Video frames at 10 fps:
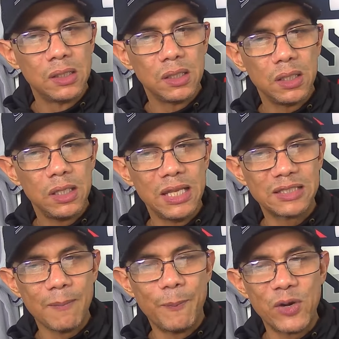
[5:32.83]
En la
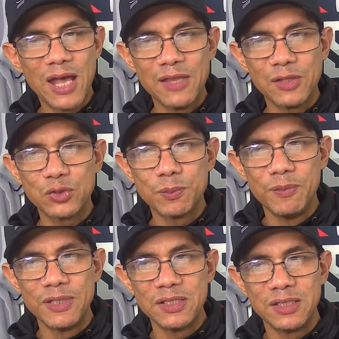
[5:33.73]
temporada
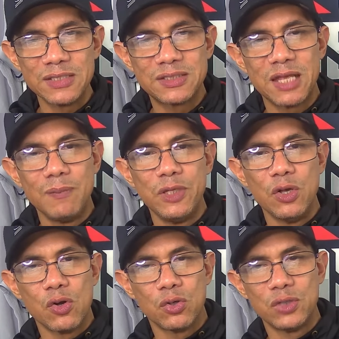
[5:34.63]
2023
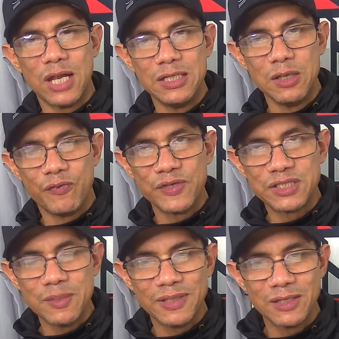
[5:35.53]
terminó con una línea
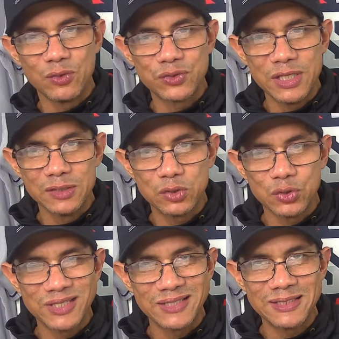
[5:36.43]
ofensiva de
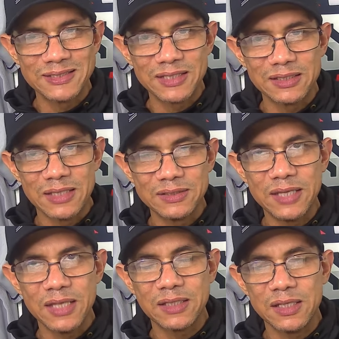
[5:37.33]

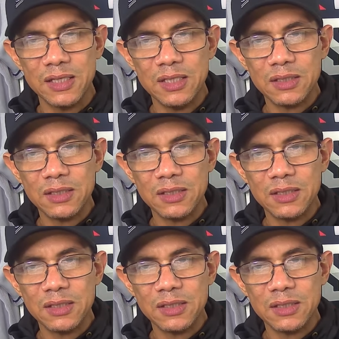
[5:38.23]
267,